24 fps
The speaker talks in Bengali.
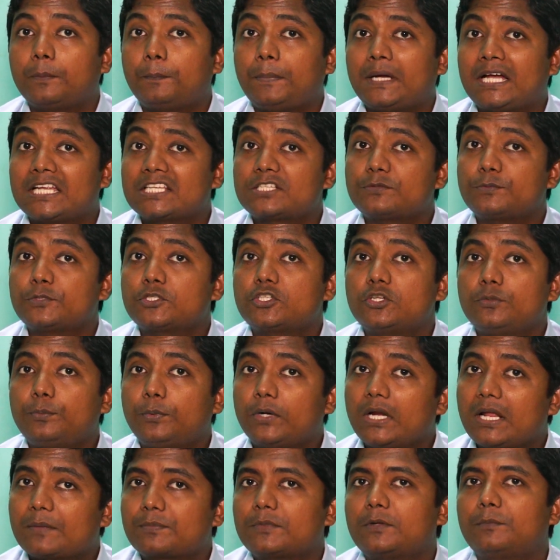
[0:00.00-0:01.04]
পাঁচ বছর
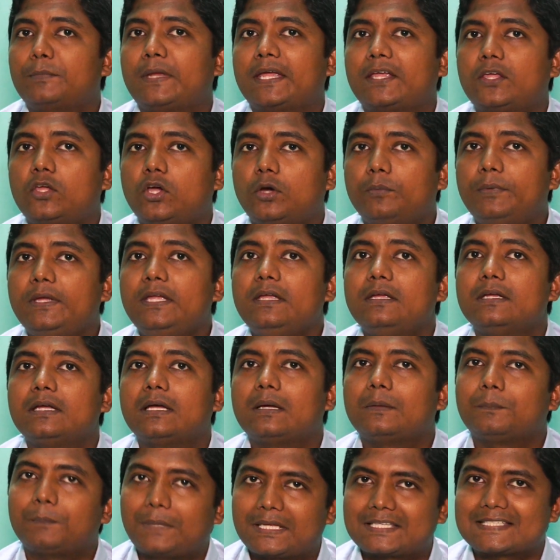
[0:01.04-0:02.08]
পরে আপনার ব্যাংকে হবে
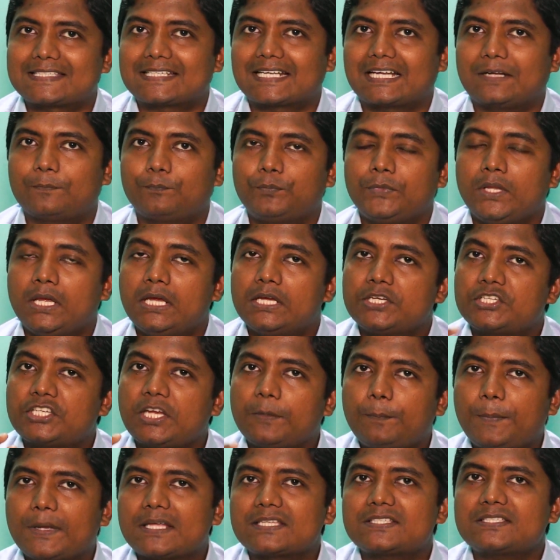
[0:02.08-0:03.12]
পাঁচ টাকা
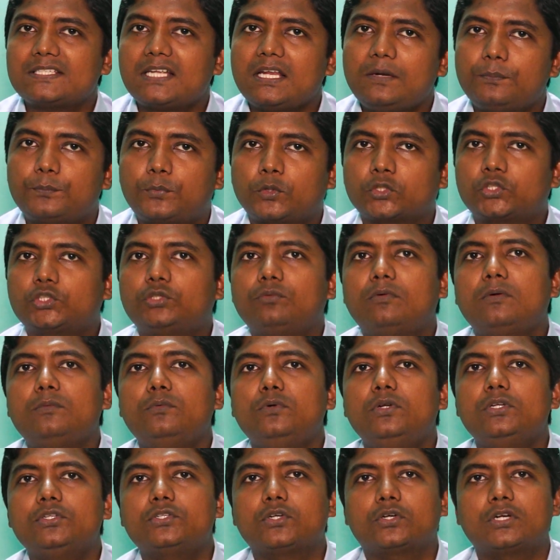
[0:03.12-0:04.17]
সেই পাঁচ টাকার বর্তমান
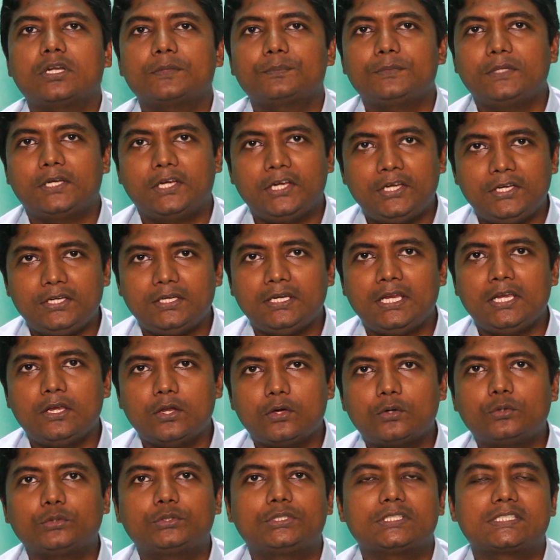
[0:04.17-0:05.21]
মূল্য যখন আপনি
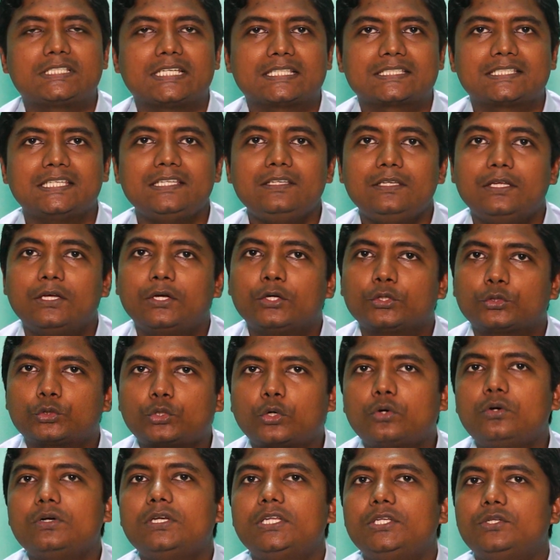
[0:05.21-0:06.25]
নির্ণয় করতে চাচ্ছেন
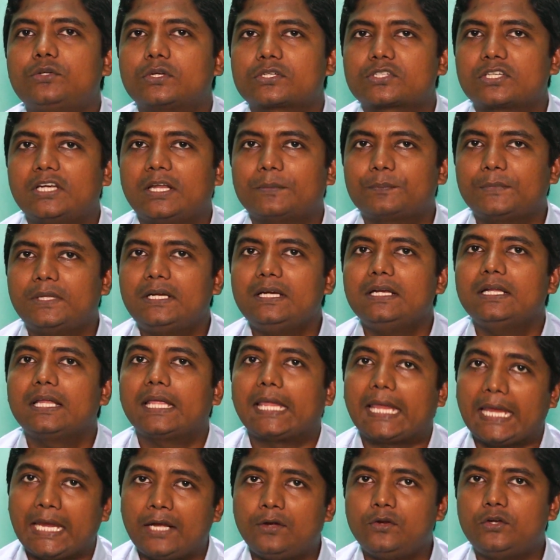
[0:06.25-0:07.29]
তখন কিন্তু আসলে আপনার
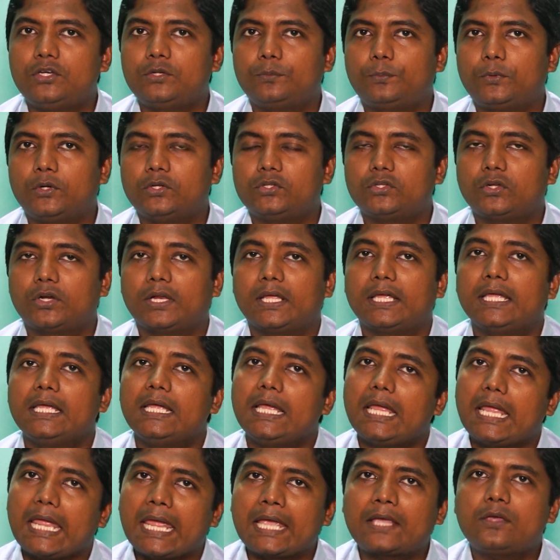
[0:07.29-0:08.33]
এনুইটি প্রয়োজন হয়
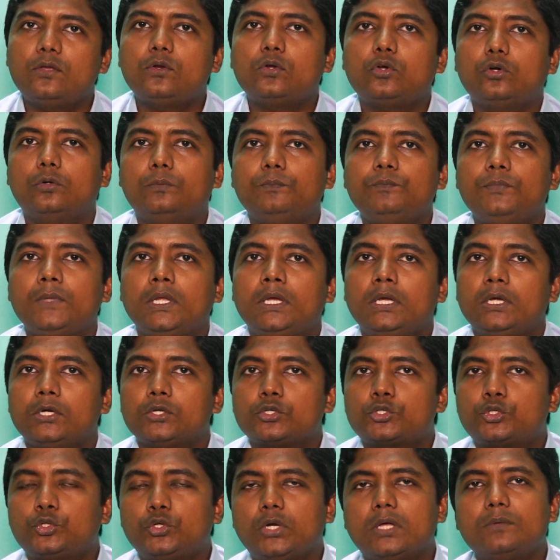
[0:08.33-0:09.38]
একই রকম
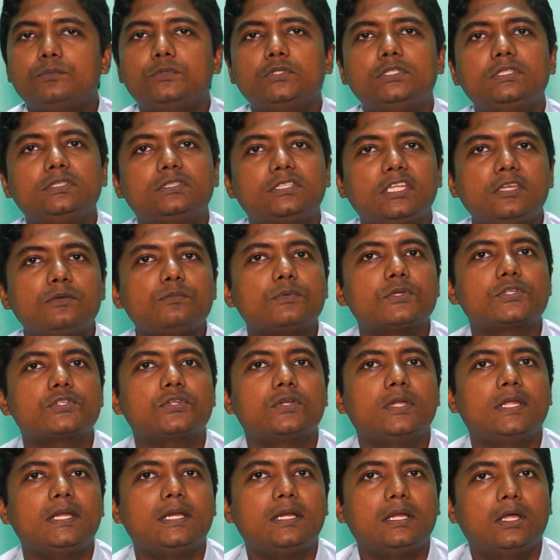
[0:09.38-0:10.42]
সুনাম যদি তিন
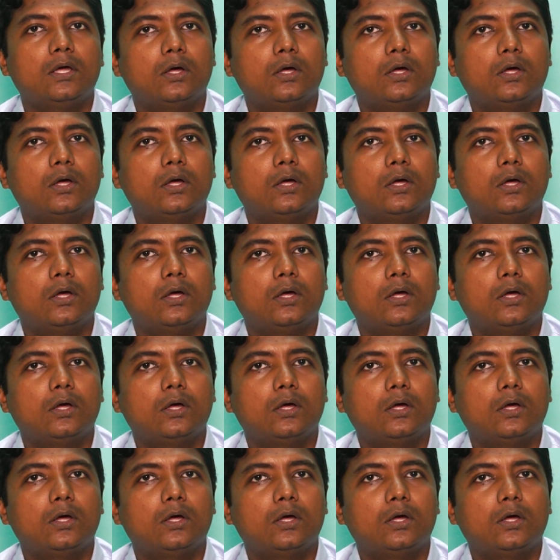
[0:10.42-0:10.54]
বছরের